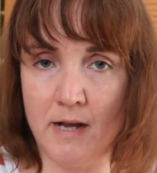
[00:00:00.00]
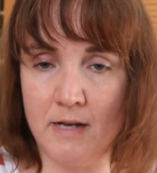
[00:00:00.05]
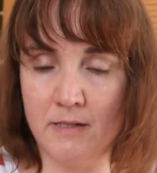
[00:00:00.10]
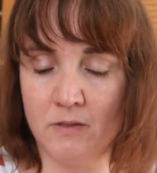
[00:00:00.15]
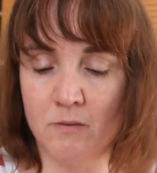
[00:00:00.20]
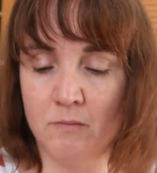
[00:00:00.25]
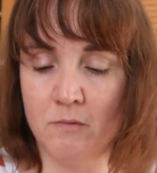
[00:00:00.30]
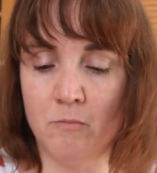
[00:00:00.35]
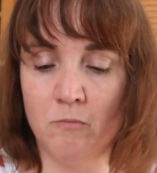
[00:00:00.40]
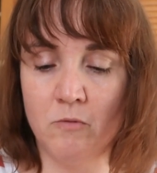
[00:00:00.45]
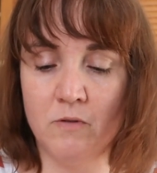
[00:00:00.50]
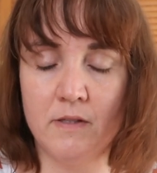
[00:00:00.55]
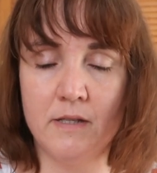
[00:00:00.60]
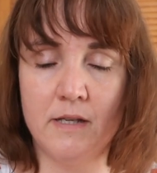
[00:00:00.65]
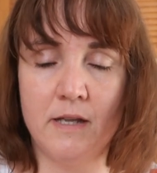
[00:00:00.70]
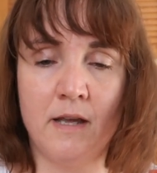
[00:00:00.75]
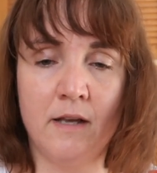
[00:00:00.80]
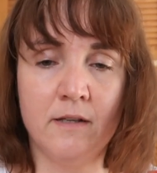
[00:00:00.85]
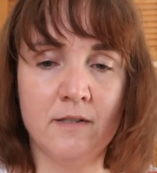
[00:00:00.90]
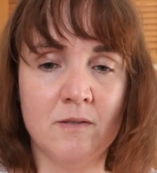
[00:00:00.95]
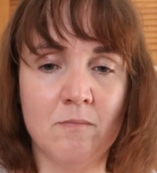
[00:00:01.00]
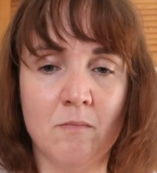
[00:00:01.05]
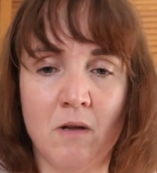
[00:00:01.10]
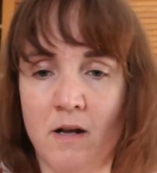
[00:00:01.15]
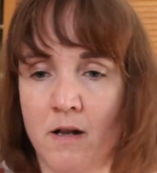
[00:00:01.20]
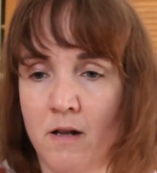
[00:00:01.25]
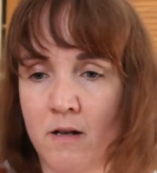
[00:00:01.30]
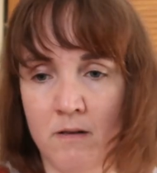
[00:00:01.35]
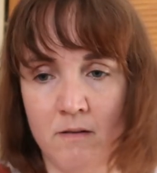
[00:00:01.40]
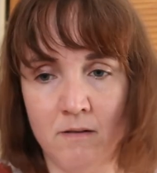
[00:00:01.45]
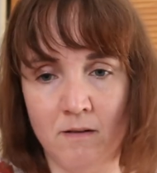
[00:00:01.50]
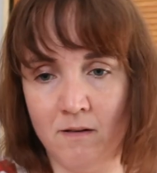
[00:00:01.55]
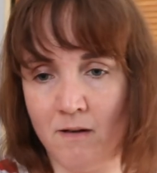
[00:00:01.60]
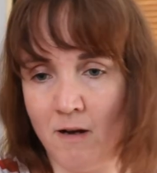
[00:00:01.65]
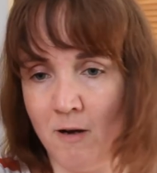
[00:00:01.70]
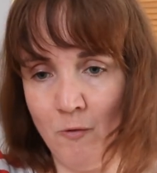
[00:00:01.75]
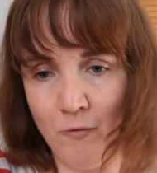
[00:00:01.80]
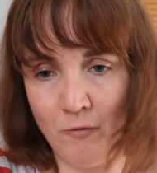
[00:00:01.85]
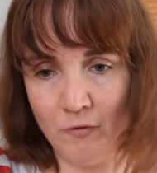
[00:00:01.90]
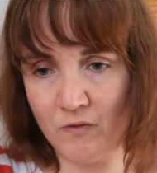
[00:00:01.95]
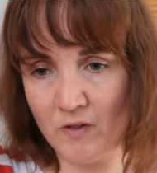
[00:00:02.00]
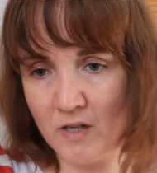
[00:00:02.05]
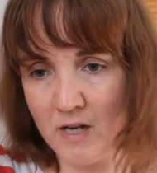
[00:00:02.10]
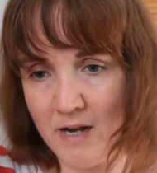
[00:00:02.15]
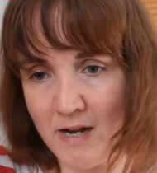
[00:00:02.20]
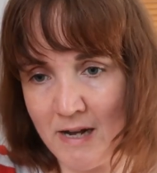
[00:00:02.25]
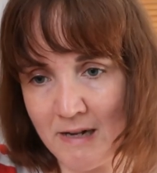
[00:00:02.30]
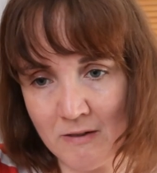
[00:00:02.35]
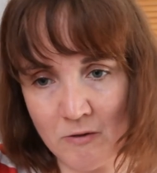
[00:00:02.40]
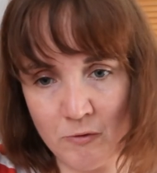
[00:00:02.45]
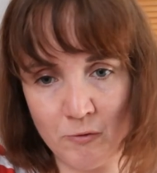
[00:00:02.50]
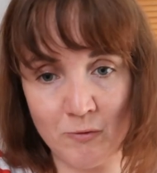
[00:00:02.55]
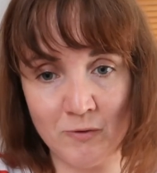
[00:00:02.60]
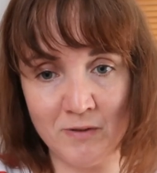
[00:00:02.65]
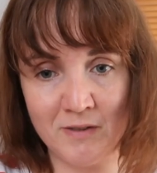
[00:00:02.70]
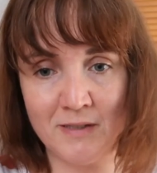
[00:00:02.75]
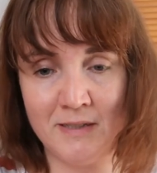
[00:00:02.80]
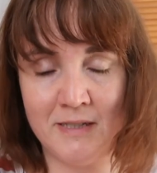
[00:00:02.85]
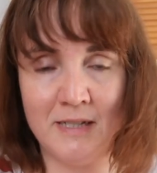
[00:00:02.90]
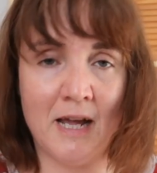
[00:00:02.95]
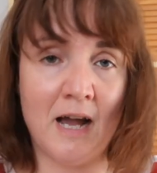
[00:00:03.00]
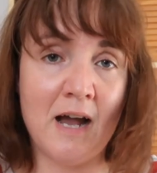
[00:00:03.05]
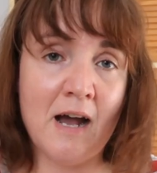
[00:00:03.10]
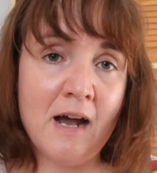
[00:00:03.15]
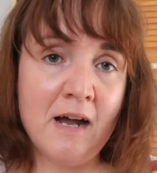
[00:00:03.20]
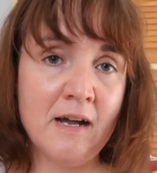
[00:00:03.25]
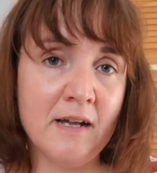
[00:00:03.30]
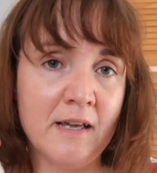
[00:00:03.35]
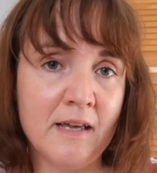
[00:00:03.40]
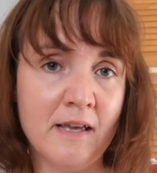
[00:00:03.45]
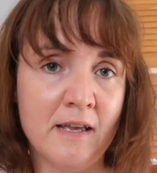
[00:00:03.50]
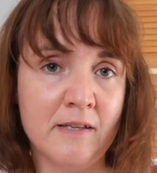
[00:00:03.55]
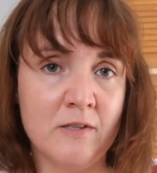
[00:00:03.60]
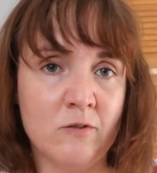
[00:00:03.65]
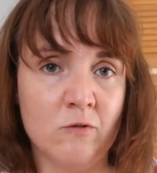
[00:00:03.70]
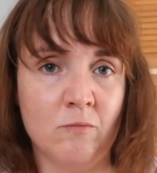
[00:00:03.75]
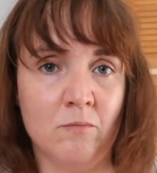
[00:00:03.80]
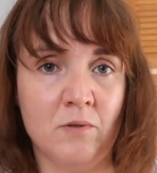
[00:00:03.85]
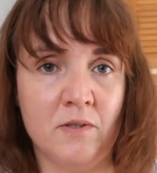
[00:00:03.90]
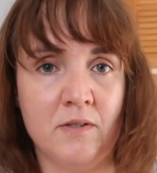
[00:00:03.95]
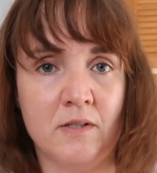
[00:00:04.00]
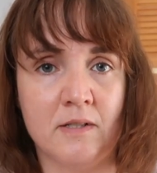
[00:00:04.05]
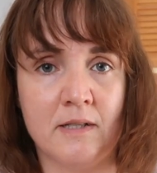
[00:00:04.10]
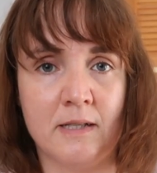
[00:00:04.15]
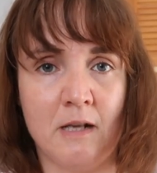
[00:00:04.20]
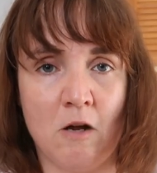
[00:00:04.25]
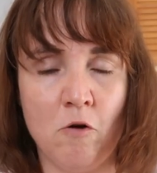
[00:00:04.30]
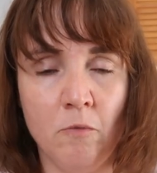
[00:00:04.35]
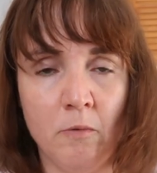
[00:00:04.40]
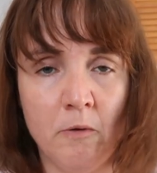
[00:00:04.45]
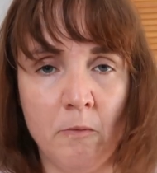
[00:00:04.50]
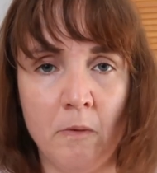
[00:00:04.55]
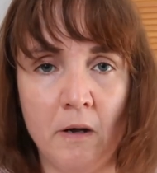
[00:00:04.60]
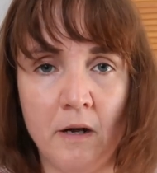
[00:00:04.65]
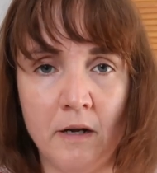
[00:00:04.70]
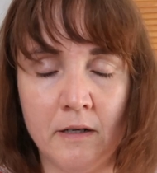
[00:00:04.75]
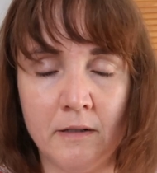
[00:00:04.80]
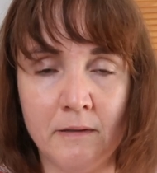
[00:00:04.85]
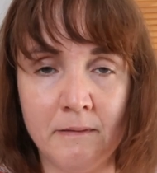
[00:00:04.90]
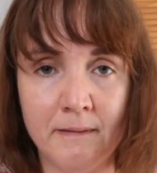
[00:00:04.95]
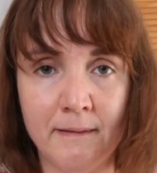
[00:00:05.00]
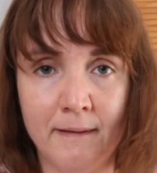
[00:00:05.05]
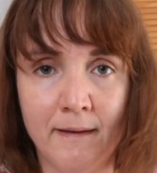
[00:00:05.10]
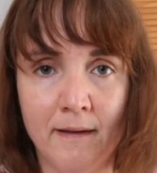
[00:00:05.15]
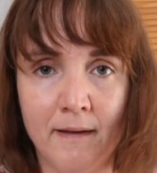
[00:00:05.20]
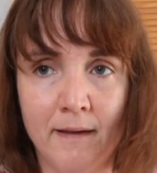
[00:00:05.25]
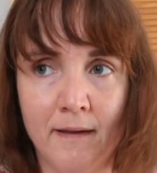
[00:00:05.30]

Also man muss erstmal auftragen und die Haare so ein bisschen sauber machen.